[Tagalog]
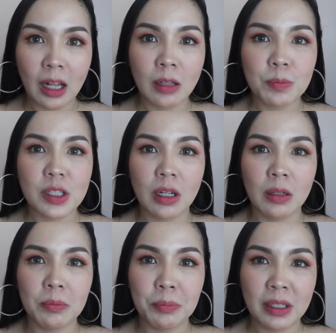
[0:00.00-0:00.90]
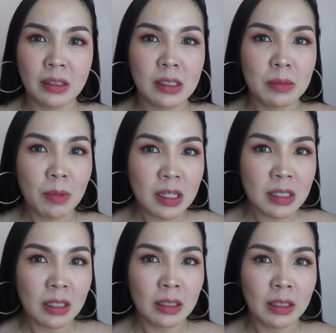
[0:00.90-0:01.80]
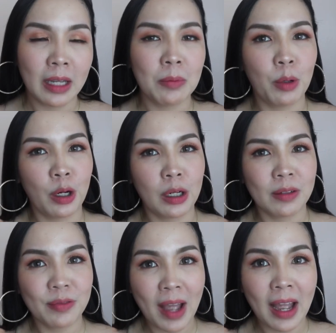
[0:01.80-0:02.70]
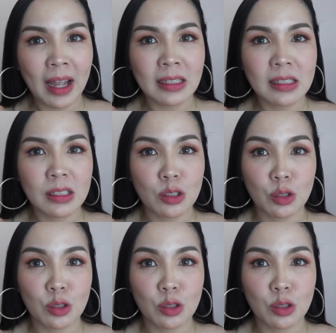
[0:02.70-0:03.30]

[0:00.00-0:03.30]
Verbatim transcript: Helps um, builds muscle and burn fats.